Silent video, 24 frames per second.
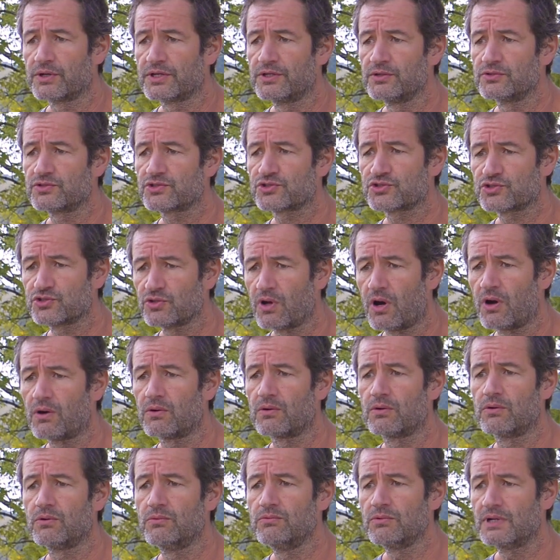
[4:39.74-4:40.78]
que
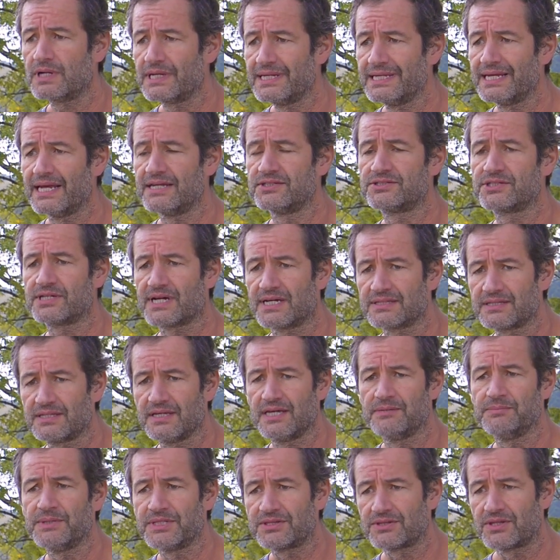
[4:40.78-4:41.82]
só um cliente
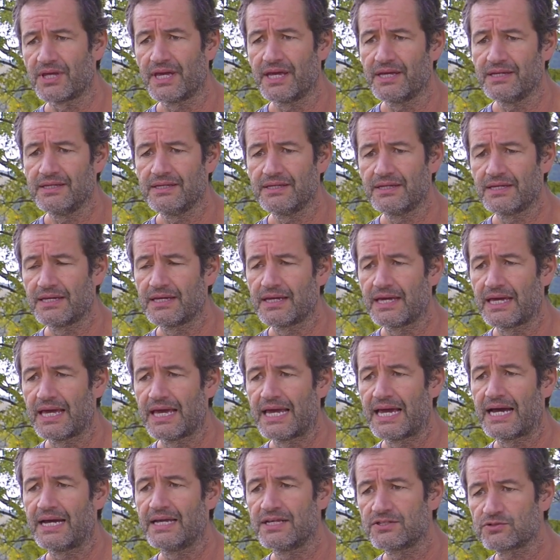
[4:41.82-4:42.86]
KTM tem
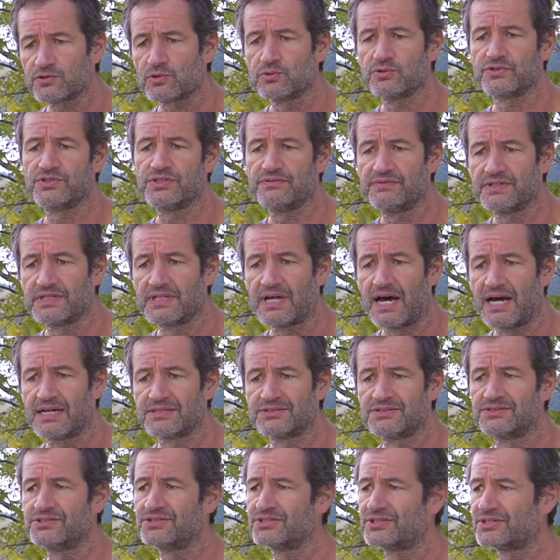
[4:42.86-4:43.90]
é a
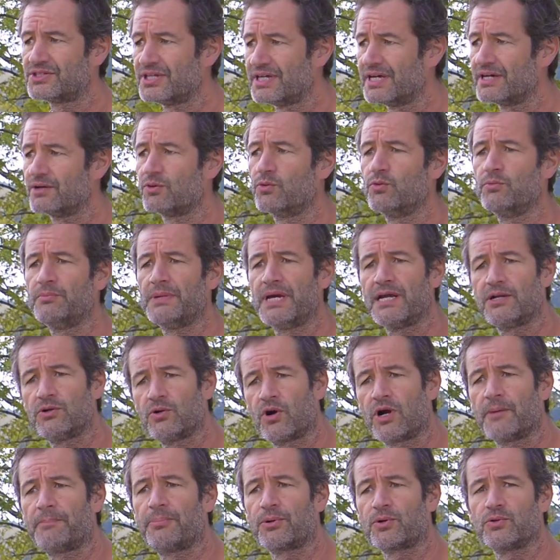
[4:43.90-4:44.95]
exclusividade de ter o
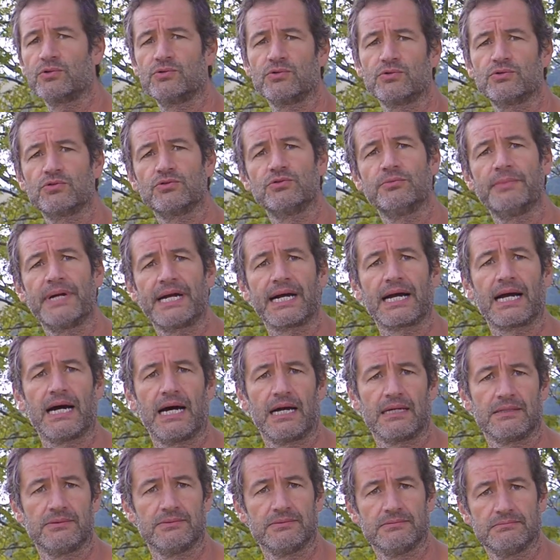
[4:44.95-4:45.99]
melhor produto do
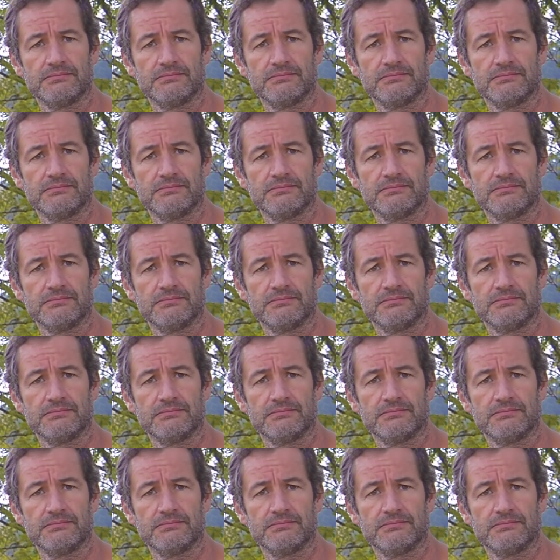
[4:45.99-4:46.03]
mercado.